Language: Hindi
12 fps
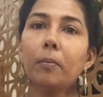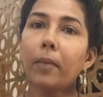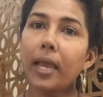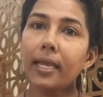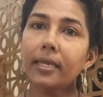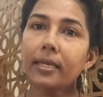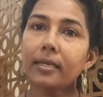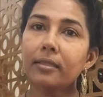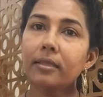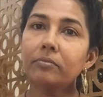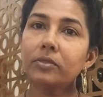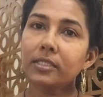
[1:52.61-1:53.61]
मैं
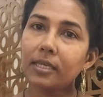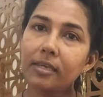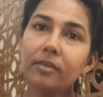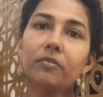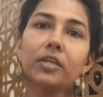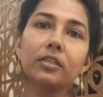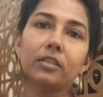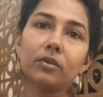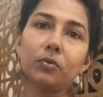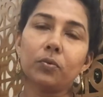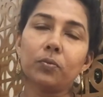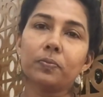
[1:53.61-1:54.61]
एकदम सही व्यक्ति
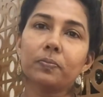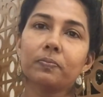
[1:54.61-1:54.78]
हूँ